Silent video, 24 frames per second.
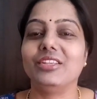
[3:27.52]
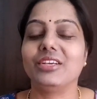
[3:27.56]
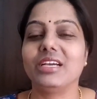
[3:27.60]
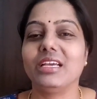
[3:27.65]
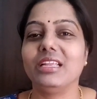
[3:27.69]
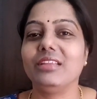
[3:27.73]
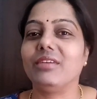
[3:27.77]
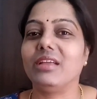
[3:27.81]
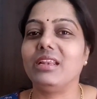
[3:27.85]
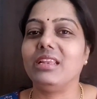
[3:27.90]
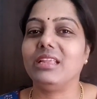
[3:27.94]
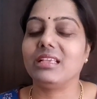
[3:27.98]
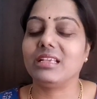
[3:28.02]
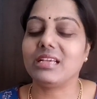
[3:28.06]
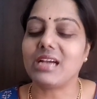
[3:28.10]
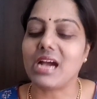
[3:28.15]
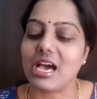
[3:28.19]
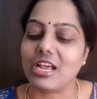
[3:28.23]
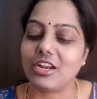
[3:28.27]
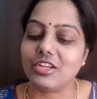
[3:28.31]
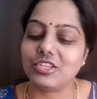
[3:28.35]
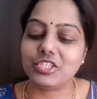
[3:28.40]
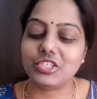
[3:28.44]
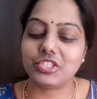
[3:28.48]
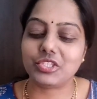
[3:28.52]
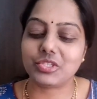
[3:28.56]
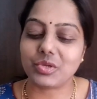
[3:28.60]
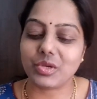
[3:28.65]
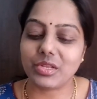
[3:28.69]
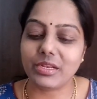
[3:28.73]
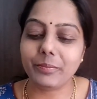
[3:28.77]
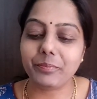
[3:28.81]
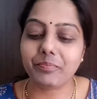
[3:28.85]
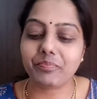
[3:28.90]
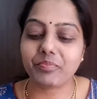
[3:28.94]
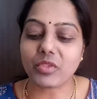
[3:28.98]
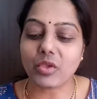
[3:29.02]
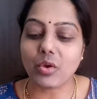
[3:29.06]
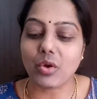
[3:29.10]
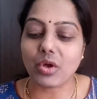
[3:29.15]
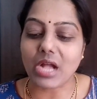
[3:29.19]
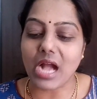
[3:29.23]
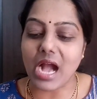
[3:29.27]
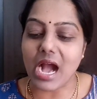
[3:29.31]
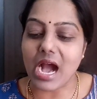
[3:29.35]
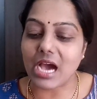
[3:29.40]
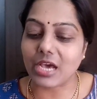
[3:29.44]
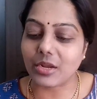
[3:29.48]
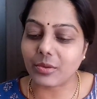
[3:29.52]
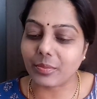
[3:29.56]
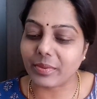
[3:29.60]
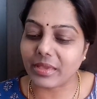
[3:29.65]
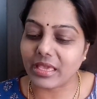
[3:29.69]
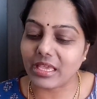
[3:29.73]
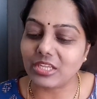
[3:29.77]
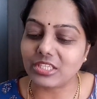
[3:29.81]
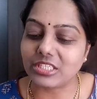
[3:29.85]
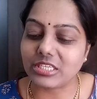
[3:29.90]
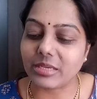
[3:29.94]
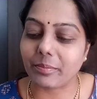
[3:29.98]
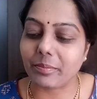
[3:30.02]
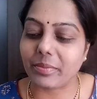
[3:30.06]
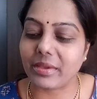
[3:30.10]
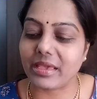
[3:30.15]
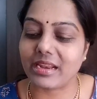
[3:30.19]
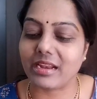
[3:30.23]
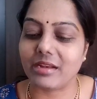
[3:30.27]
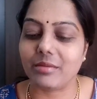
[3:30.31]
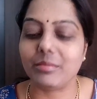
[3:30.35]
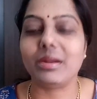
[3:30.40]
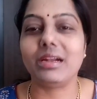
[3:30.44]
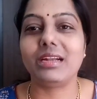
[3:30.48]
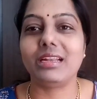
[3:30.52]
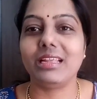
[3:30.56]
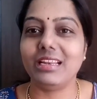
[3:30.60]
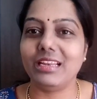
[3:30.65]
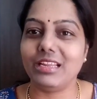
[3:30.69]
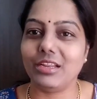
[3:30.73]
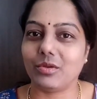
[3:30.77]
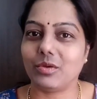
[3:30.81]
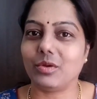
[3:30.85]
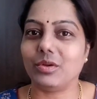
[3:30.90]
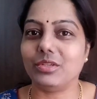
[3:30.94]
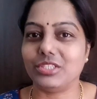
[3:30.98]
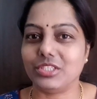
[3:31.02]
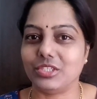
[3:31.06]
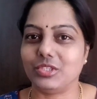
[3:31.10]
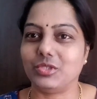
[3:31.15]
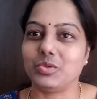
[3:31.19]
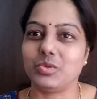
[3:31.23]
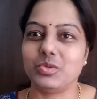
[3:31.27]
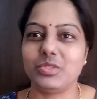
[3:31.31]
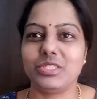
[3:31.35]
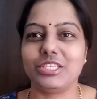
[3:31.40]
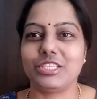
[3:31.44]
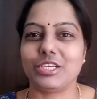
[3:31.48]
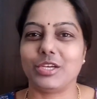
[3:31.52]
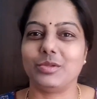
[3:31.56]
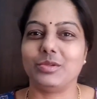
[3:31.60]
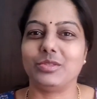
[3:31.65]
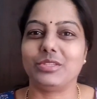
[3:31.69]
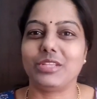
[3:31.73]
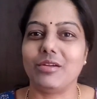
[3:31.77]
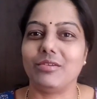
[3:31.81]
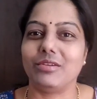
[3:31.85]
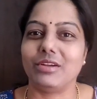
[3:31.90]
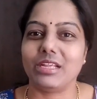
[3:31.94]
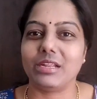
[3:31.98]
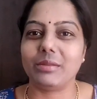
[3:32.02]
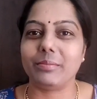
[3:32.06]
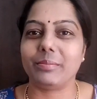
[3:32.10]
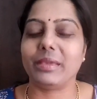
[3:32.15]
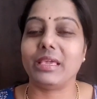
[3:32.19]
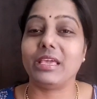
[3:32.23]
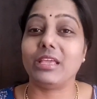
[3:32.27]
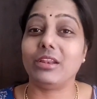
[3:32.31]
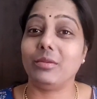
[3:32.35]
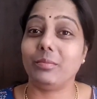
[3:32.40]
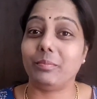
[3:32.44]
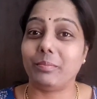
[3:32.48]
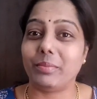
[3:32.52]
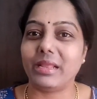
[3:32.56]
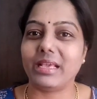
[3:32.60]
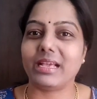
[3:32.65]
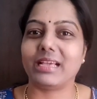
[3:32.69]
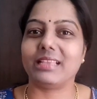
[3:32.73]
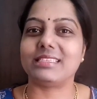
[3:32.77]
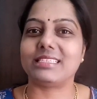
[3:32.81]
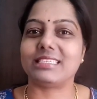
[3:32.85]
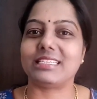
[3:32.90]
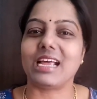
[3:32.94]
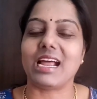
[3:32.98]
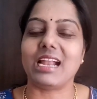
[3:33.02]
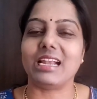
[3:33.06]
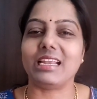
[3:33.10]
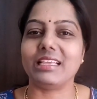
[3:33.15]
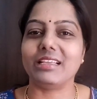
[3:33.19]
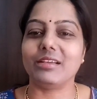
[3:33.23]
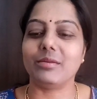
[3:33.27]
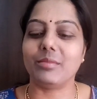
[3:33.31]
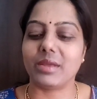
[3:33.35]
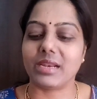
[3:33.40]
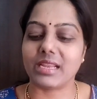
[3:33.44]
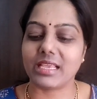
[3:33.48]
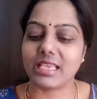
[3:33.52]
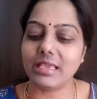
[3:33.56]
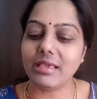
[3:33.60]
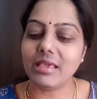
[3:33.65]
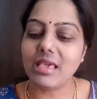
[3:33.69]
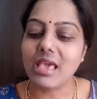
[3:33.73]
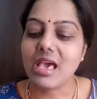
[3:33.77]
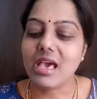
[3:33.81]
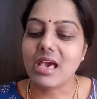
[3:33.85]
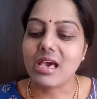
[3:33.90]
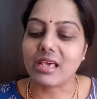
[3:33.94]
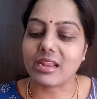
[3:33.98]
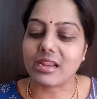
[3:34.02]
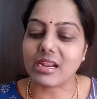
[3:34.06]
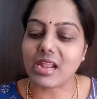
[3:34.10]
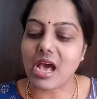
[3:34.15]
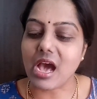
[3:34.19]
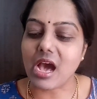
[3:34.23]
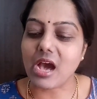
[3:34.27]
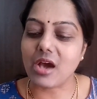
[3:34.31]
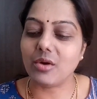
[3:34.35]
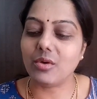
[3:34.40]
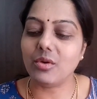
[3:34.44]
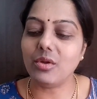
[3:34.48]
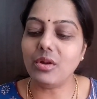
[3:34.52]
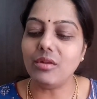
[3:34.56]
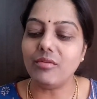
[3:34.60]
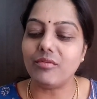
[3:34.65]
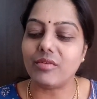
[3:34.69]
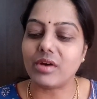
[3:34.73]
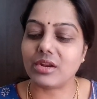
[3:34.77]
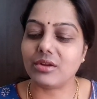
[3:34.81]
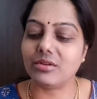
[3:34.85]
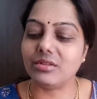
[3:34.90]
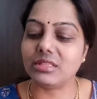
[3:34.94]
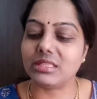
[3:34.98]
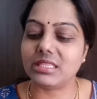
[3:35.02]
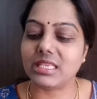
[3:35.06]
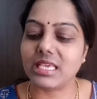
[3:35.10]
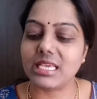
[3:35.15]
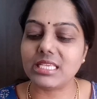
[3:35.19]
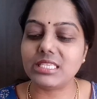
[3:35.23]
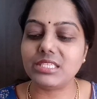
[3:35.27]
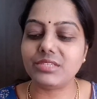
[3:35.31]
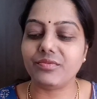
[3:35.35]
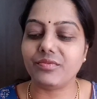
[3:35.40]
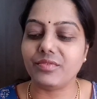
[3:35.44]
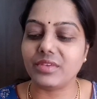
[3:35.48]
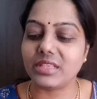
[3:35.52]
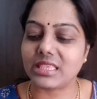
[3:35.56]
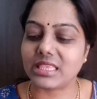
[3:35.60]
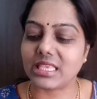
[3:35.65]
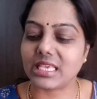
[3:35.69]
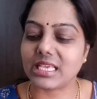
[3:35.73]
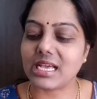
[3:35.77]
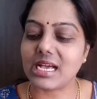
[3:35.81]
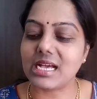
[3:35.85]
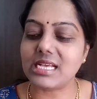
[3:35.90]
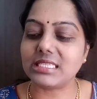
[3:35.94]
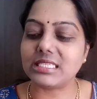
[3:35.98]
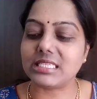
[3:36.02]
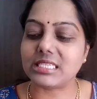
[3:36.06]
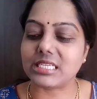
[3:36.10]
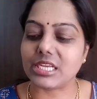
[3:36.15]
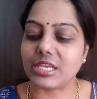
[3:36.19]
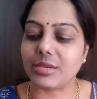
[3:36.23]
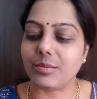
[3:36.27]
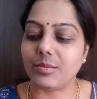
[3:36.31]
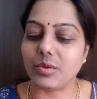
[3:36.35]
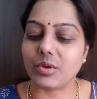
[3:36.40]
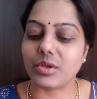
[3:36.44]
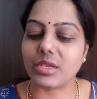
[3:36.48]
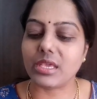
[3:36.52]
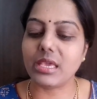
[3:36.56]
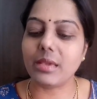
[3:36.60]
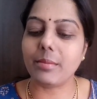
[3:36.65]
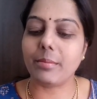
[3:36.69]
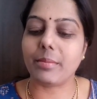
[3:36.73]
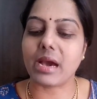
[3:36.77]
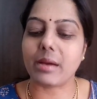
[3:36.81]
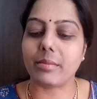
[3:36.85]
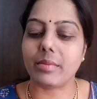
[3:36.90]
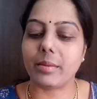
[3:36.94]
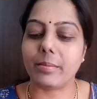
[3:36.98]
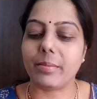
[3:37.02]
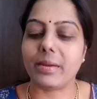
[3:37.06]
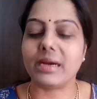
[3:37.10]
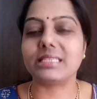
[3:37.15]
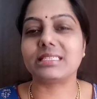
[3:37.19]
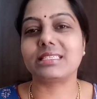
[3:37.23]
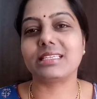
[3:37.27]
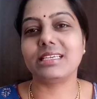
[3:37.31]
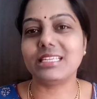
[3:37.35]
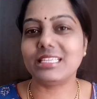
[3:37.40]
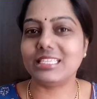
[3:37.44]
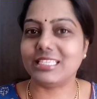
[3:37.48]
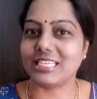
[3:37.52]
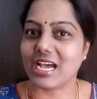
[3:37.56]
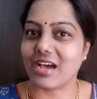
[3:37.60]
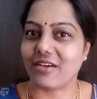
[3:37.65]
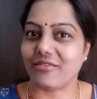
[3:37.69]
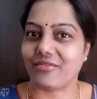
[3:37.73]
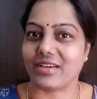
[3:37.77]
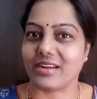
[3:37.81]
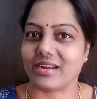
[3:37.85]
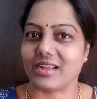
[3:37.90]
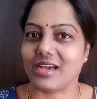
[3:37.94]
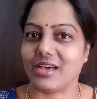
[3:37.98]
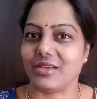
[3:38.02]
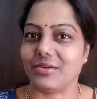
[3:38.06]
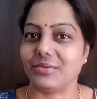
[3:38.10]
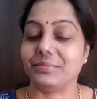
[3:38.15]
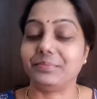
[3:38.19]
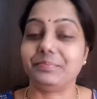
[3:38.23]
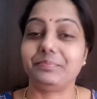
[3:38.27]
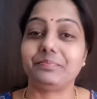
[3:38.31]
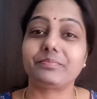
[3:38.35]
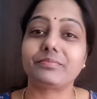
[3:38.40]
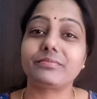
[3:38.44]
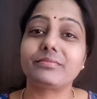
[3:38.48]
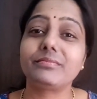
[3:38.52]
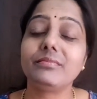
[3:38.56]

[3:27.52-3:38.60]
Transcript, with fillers: అందుకని వాళ్ళు ఆలోచించుకొని ఒక ఆరు పేర్లు చెప్పారనమాట నేను కొంచెం చూసి చదువుతా ఉంటాను పేర్లు ఇప్పుడే కదా స్టార్టింగ్ మనకి రాహుల్ వరుణ్ తేజ్ వితిక శ్రీముఖి బాబా భాస్కర్ జాఫర్ గారు